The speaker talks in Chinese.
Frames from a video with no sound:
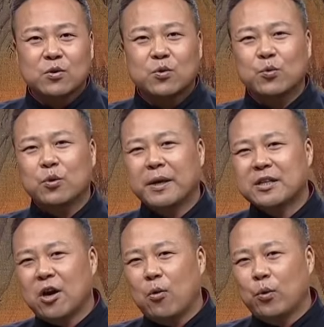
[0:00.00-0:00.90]
终于
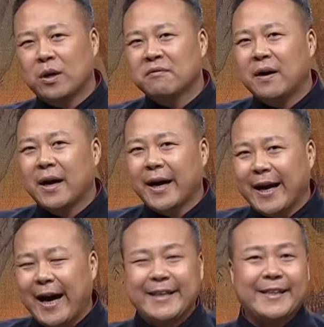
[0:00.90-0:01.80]
被赵武灵王给
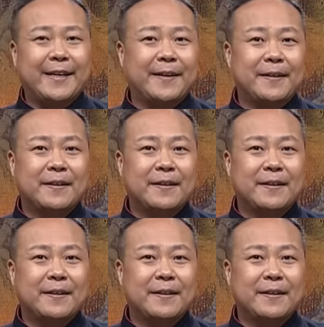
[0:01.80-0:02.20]
看见了。